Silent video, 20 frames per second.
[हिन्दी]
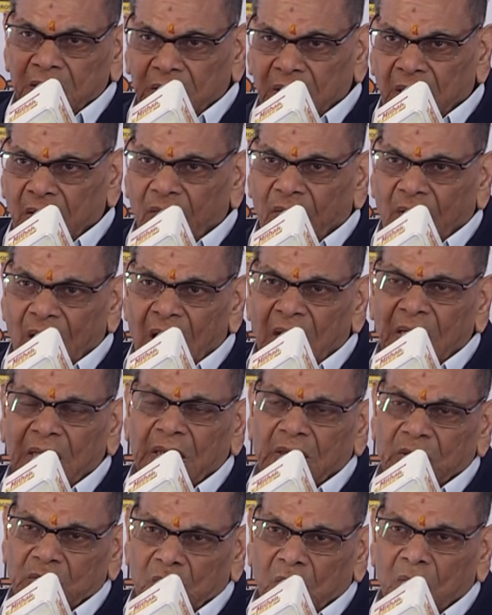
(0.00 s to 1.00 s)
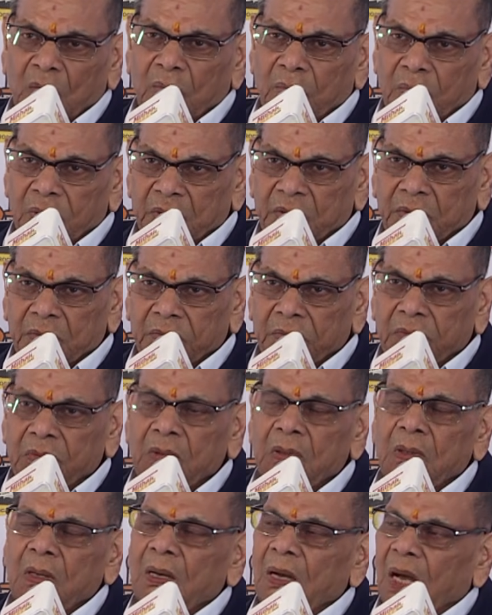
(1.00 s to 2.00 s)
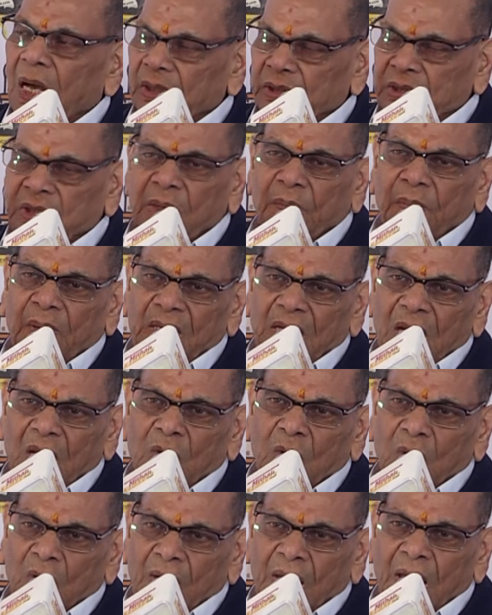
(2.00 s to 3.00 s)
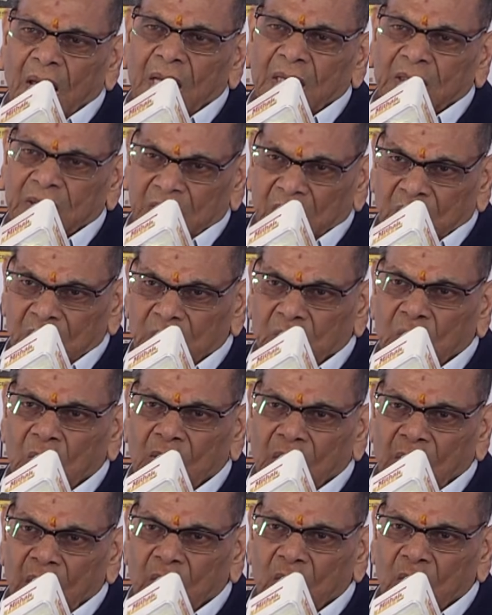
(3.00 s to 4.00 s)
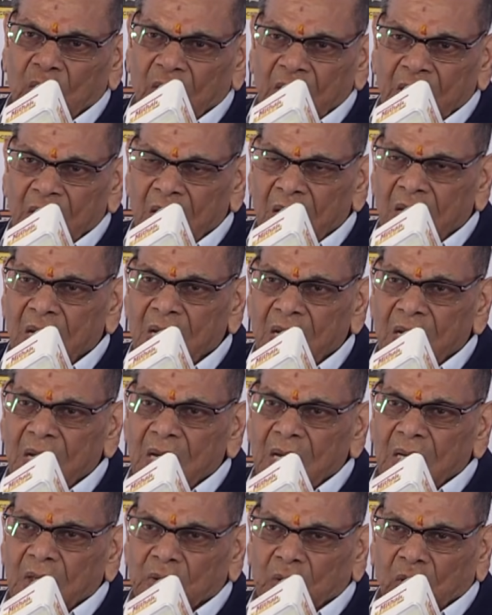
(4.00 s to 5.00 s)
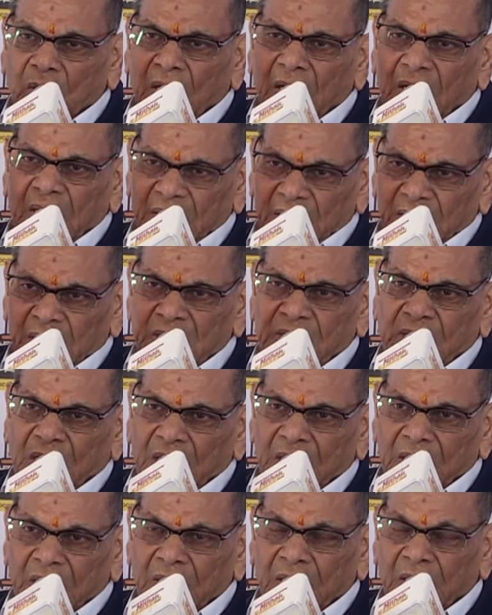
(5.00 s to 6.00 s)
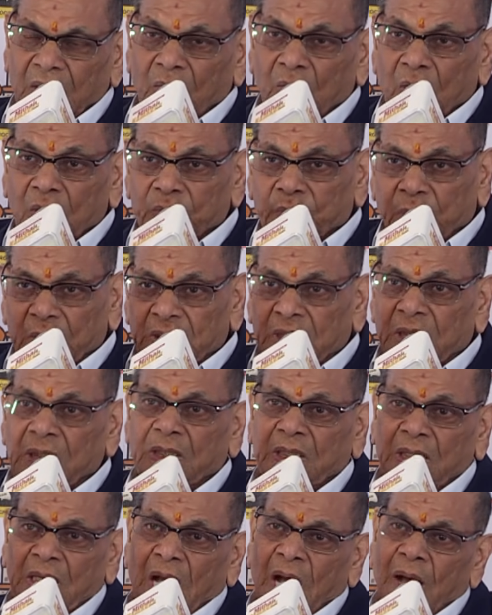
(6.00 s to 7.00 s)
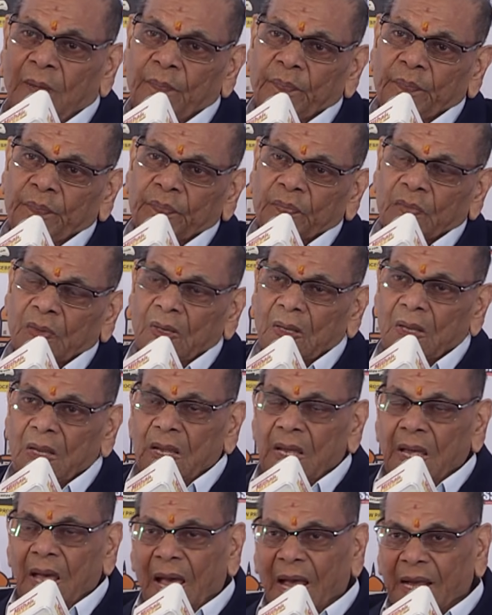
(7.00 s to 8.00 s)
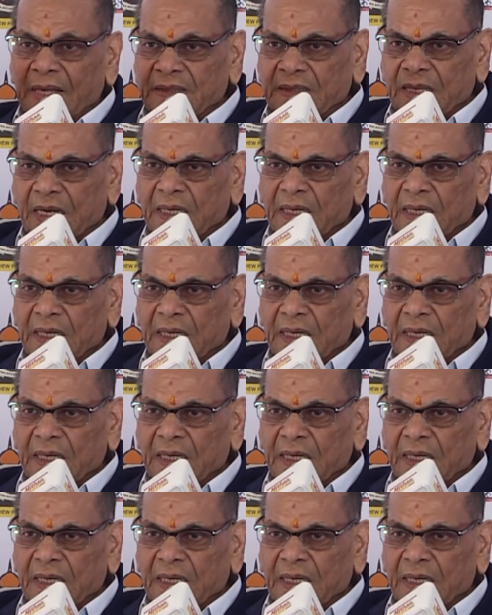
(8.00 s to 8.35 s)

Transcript: कि वहाँ के जो अच्छे बढ़िया लोग हैं शेर सौ का लोग हैं जो कलकत्ता से आते थे बहुत पसंद किया ऐसा